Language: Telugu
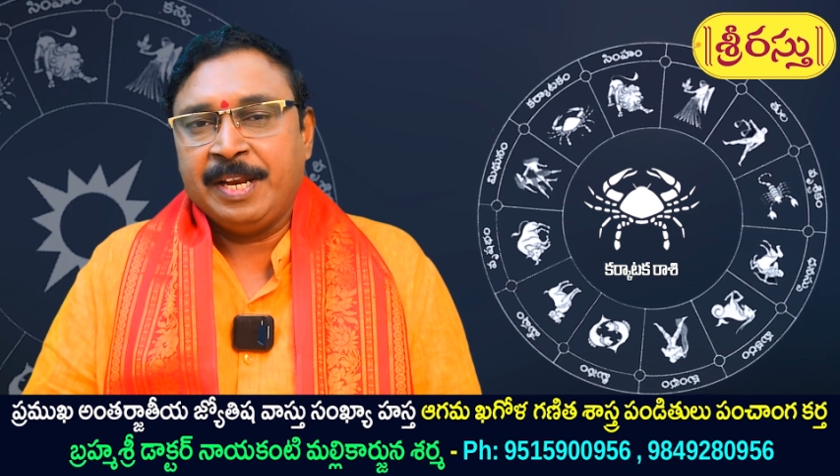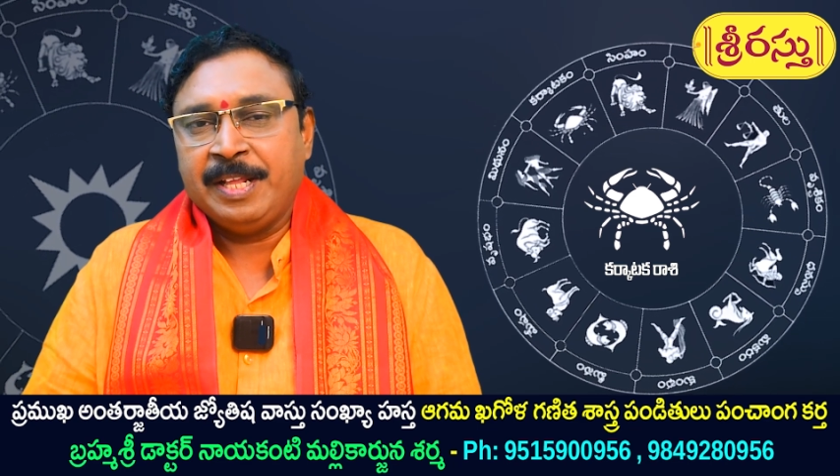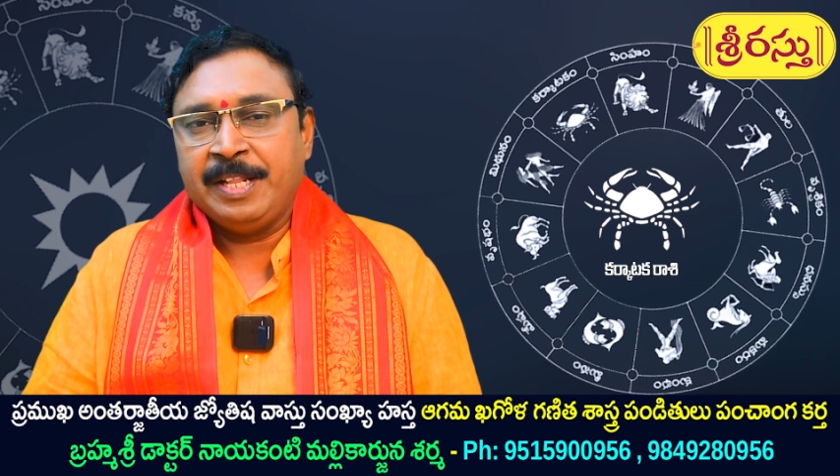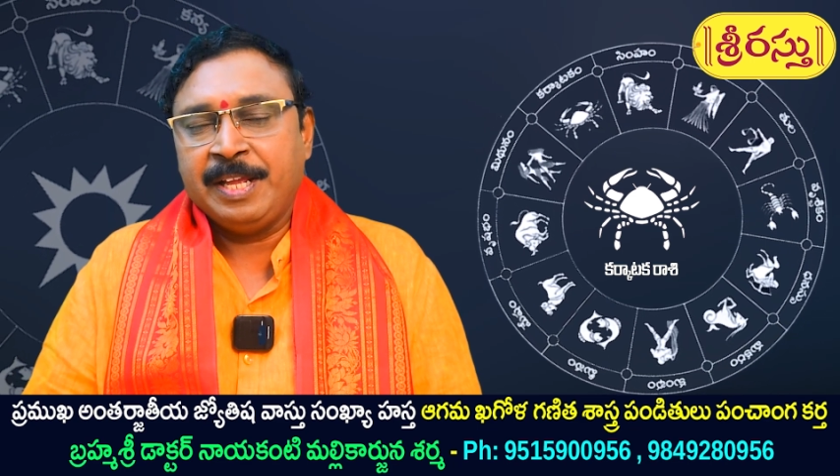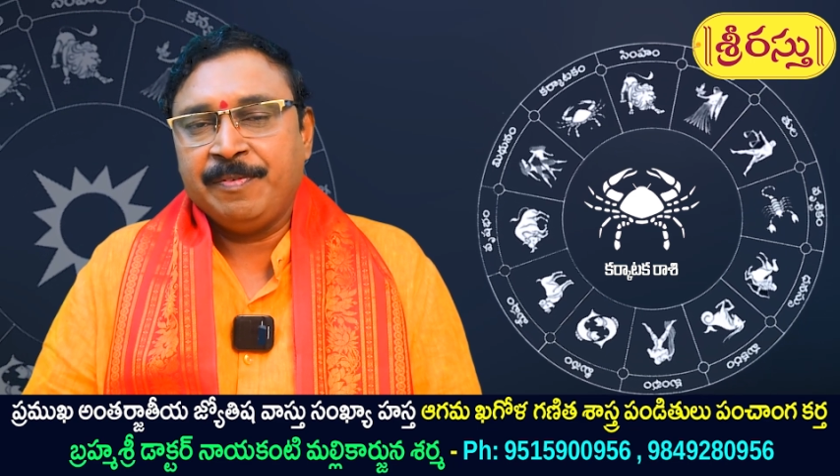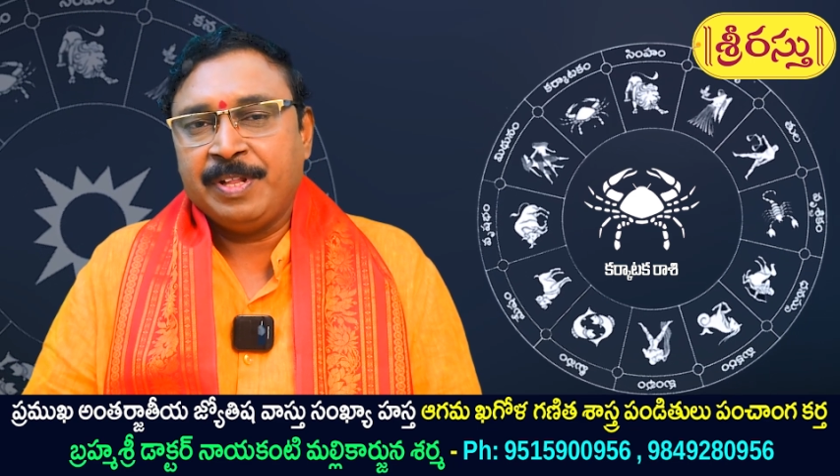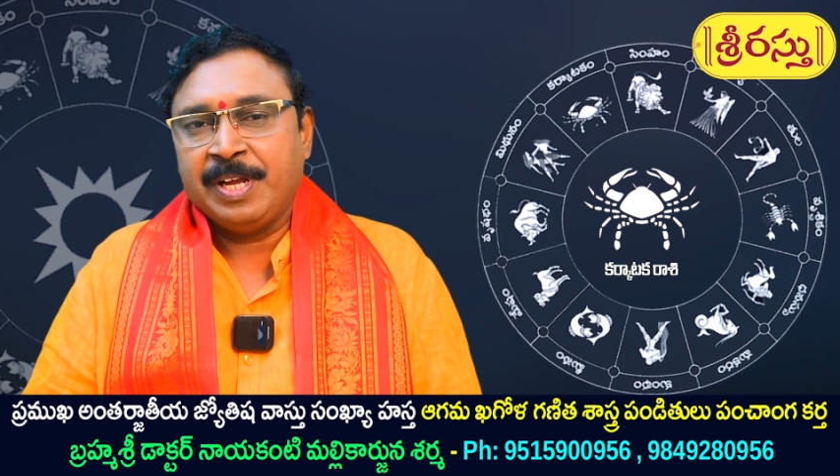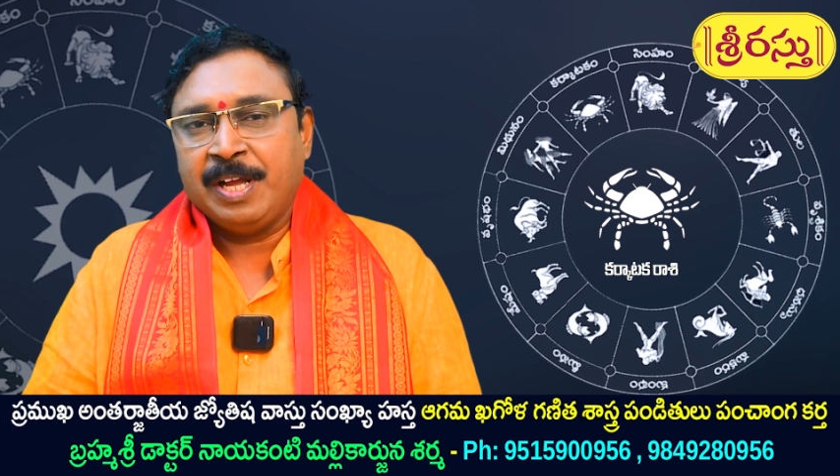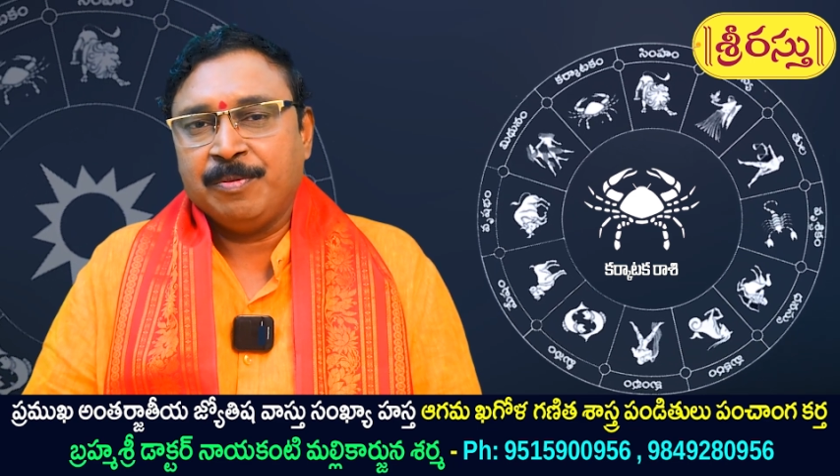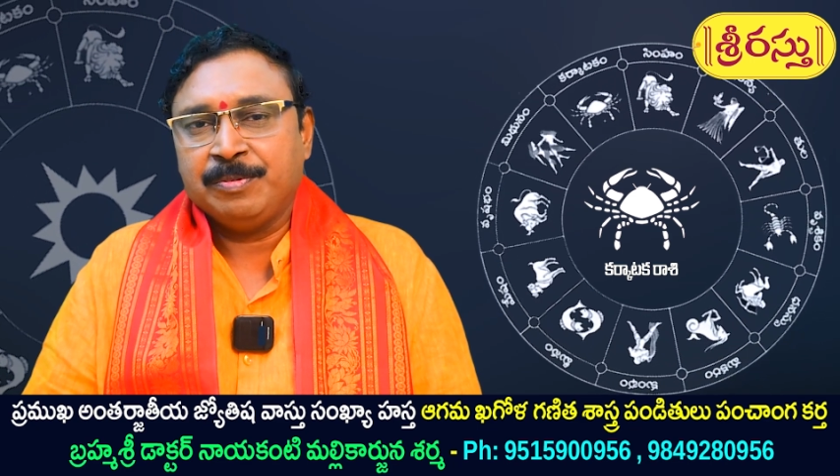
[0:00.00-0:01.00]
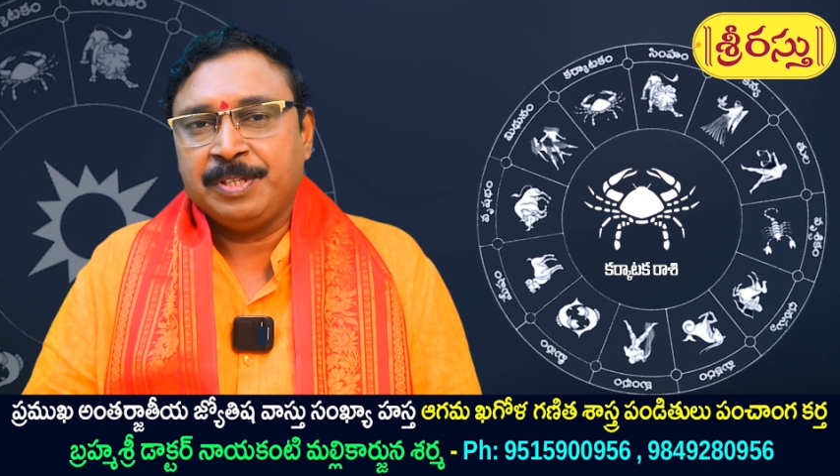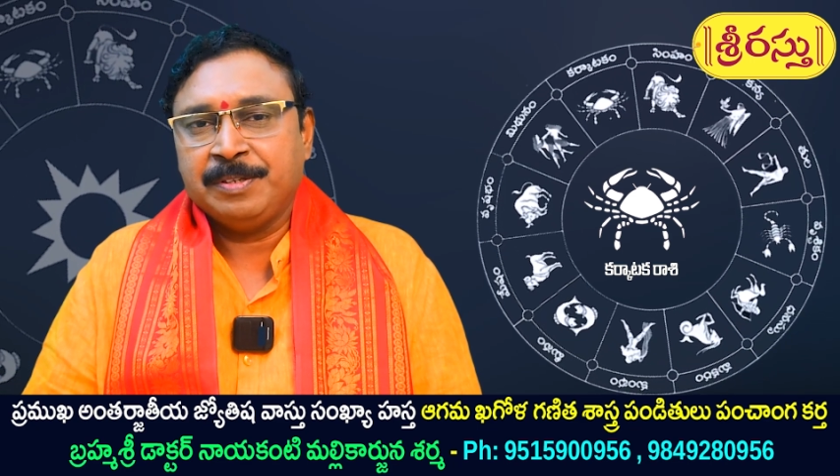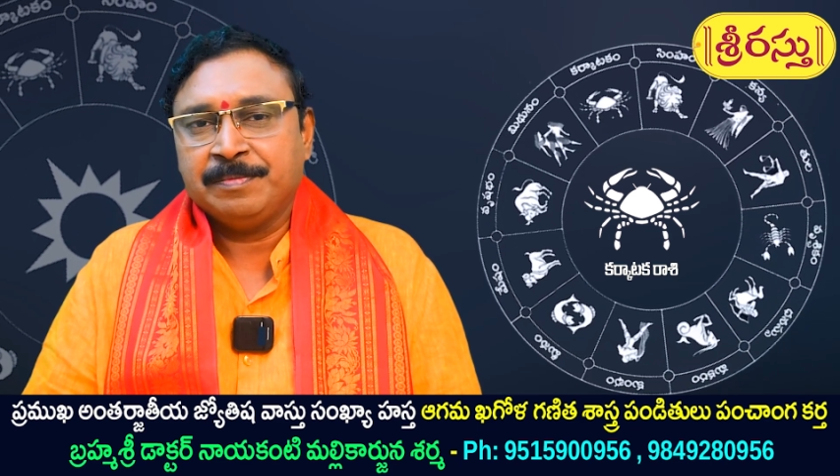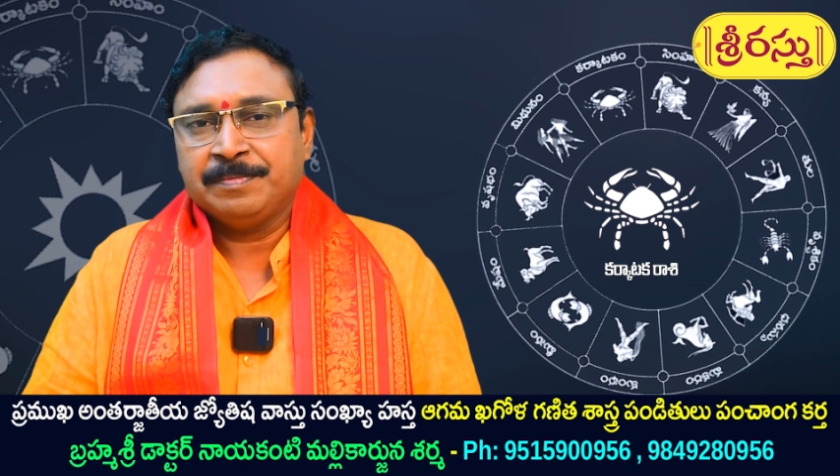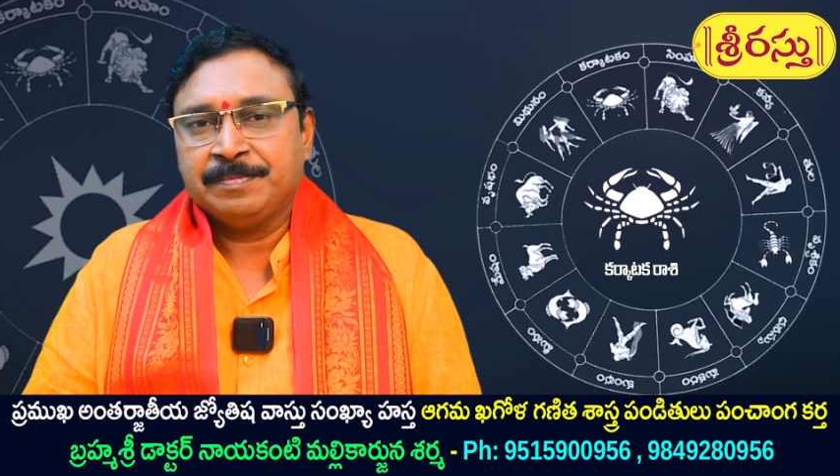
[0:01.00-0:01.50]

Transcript: అనేది ఏ విధంగా ఉంది